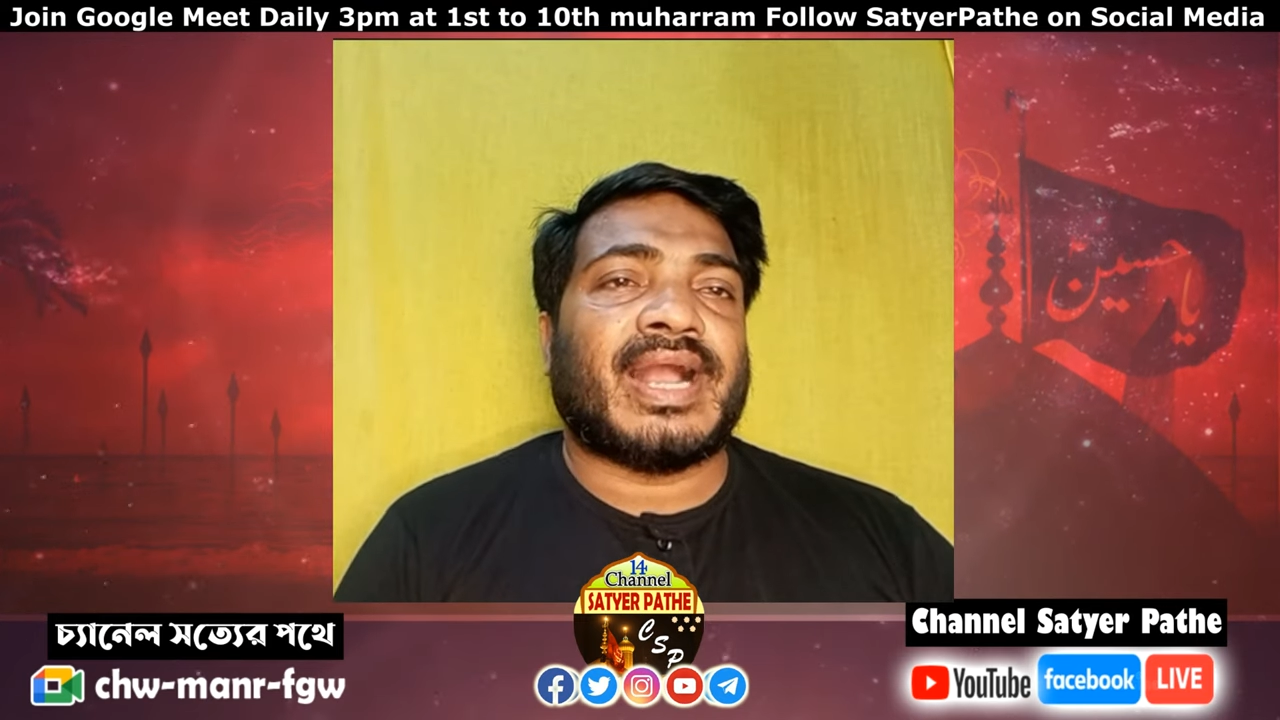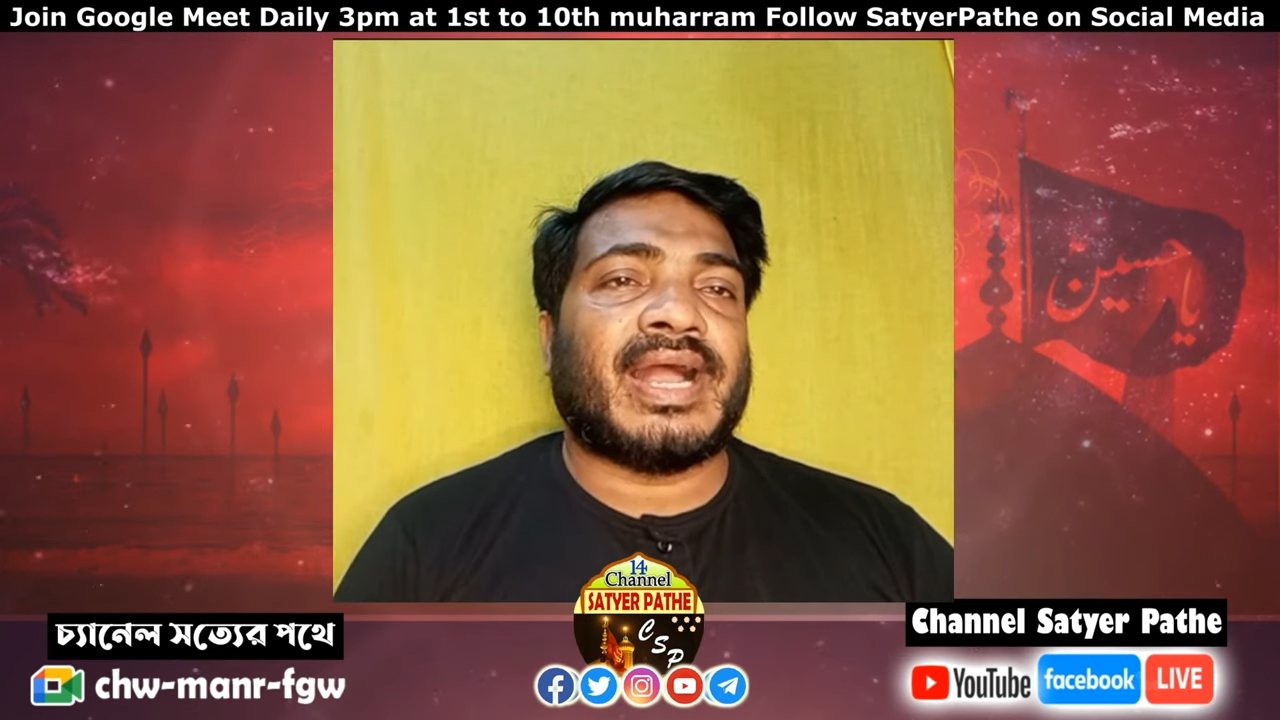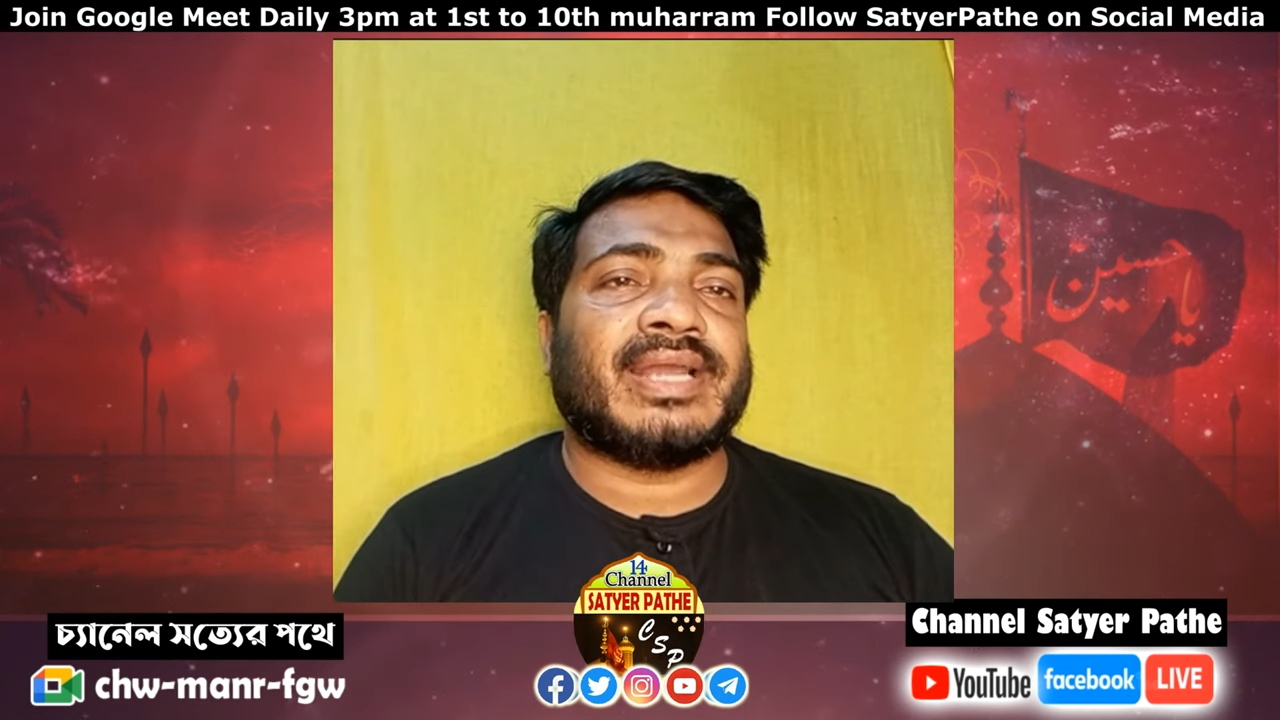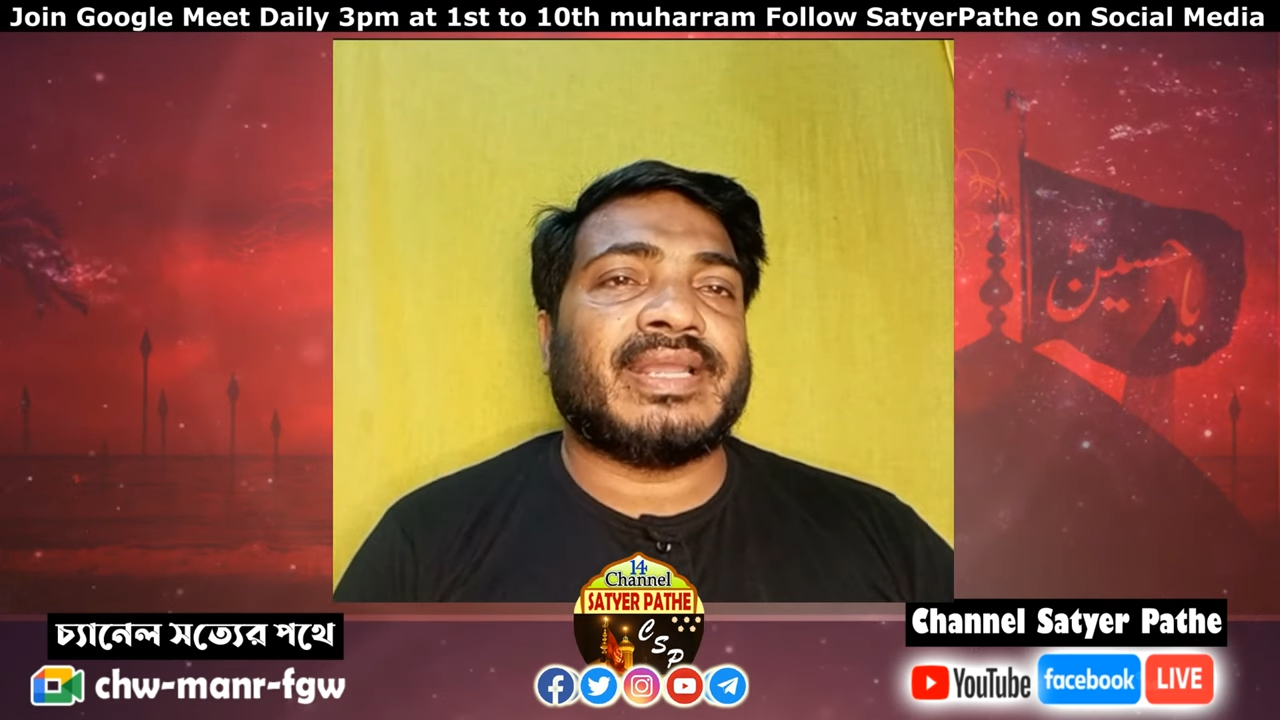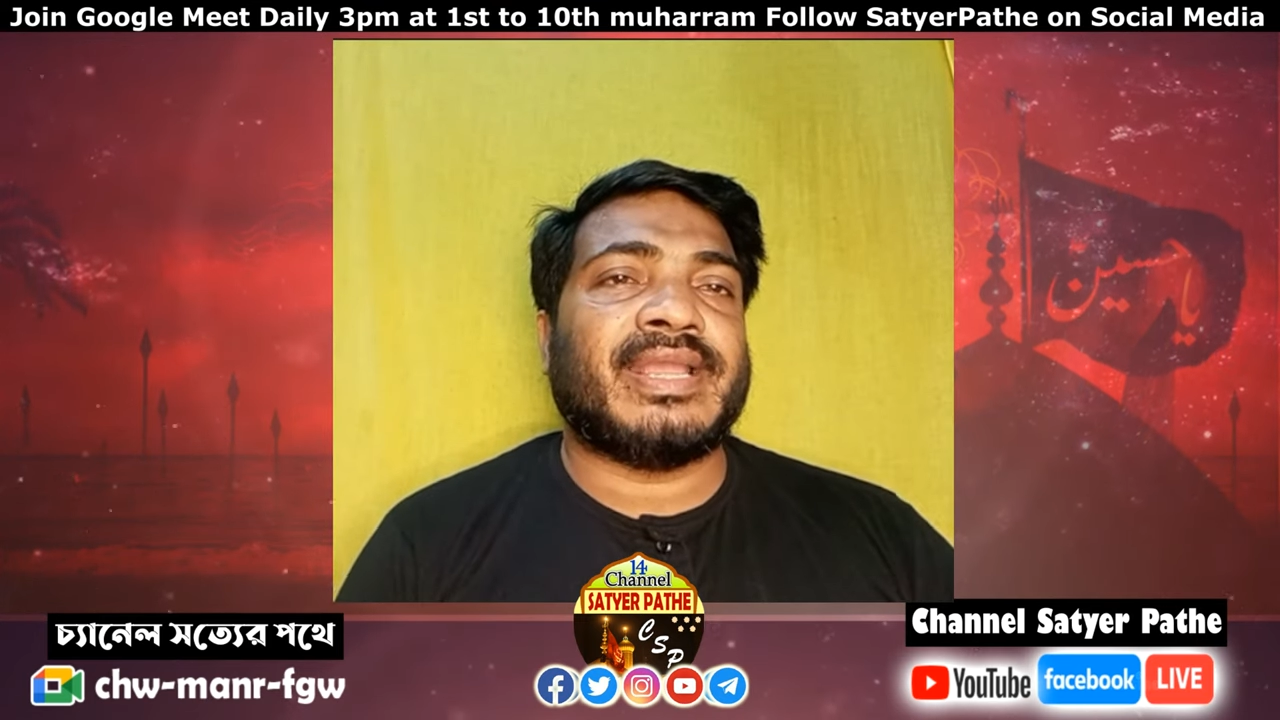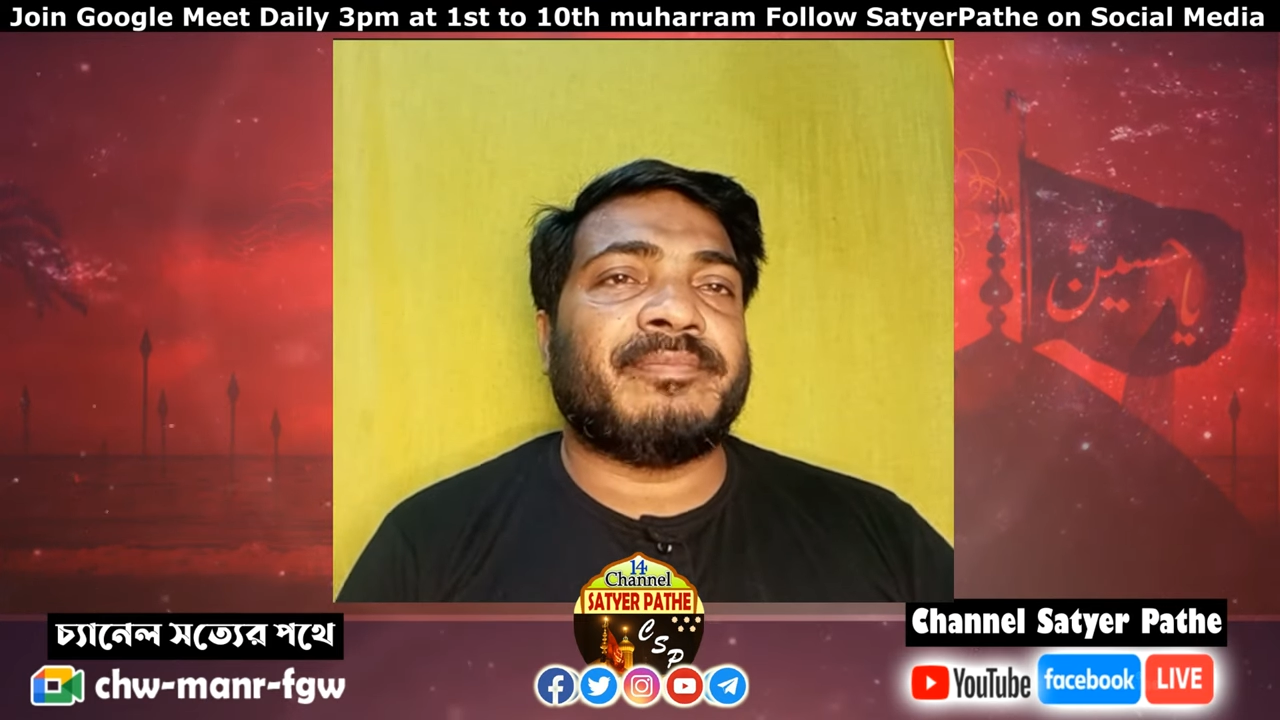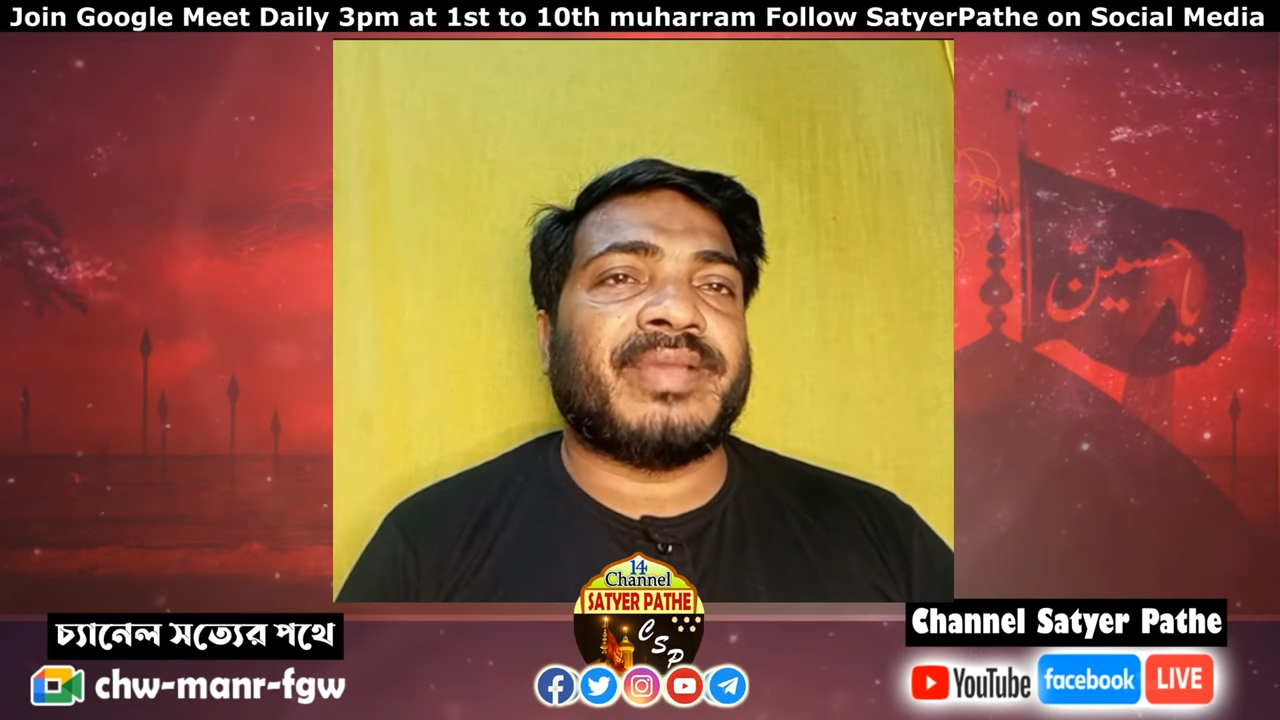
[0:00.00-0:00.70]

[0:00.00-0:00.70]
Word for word: আর এই